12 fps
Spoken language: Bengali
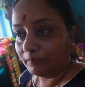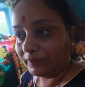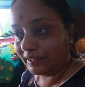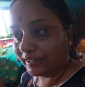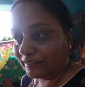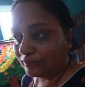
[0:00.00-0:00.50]

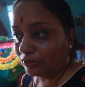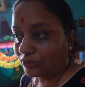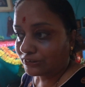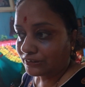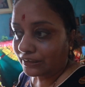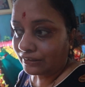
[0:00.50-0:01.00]
বেরিয়ে গেছে
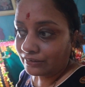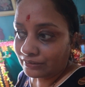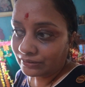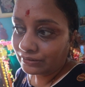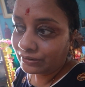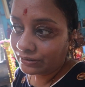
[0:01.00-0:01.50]
দশটা
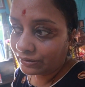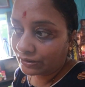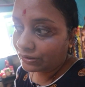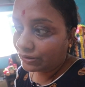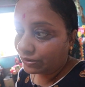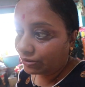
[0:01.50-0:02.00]

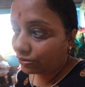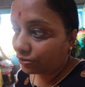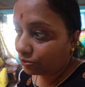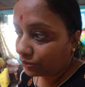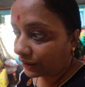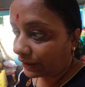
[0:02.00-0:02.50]

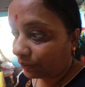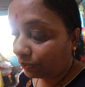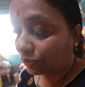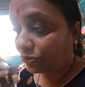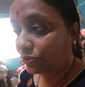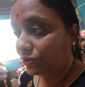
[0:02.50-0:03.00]
উঠালাম
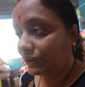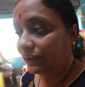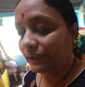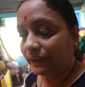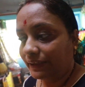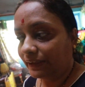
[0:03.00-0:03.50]
বসলো
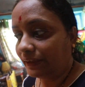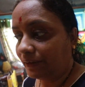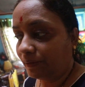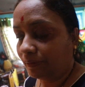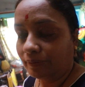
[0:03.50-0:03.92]
কিনা কি জানি